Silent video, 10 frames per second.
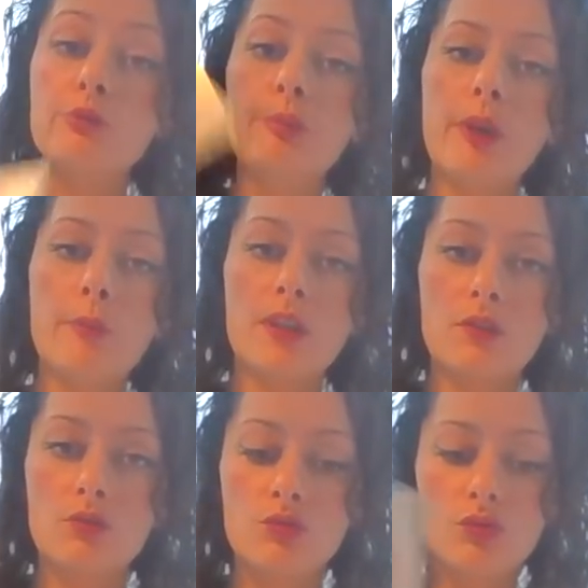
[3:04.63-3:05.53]
vous
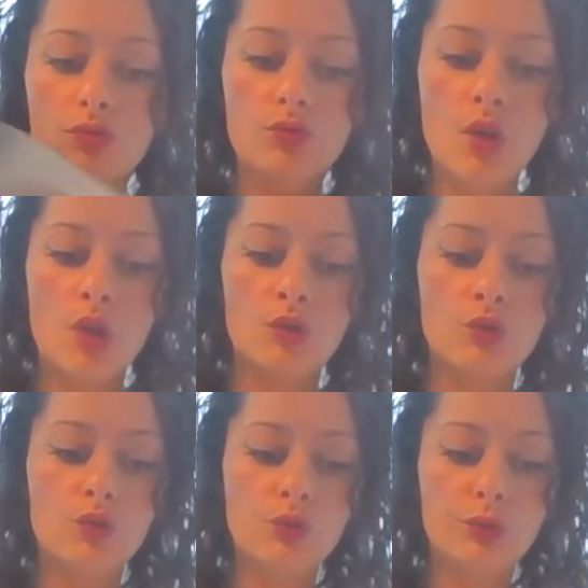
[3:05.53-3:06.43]
permettre du coup
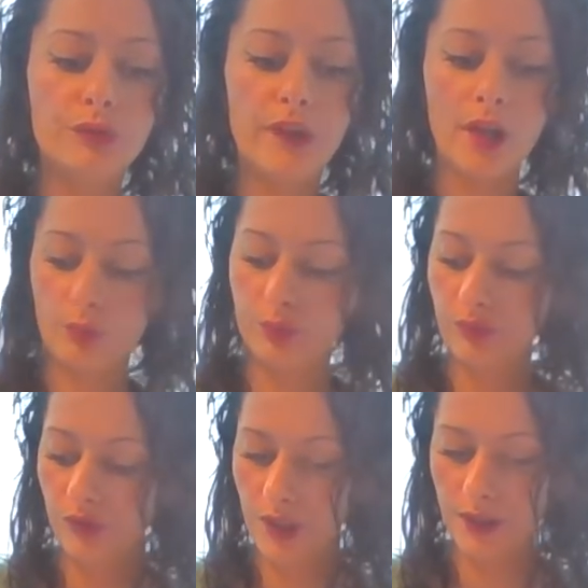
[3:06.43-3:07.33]
de tout faire
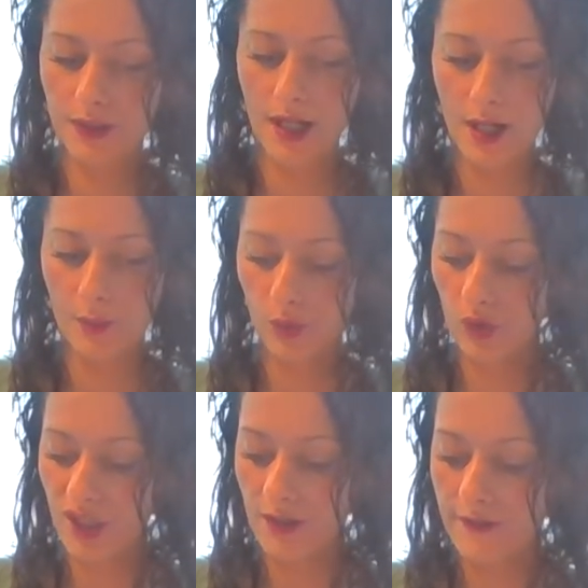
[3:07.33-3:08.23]
bouger à la
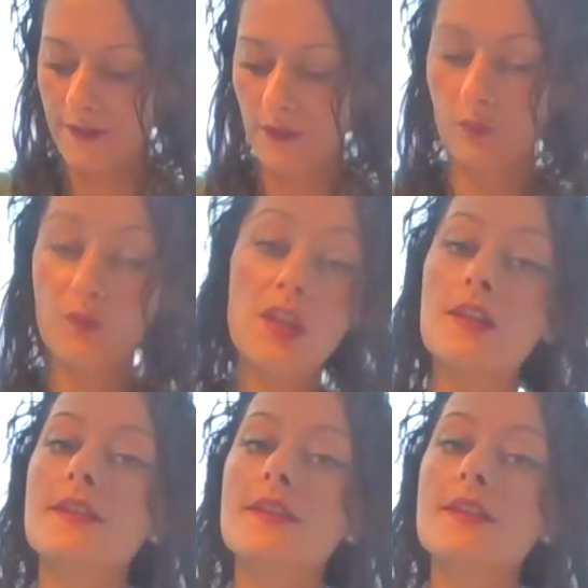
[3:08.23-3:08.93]
prochaine saison,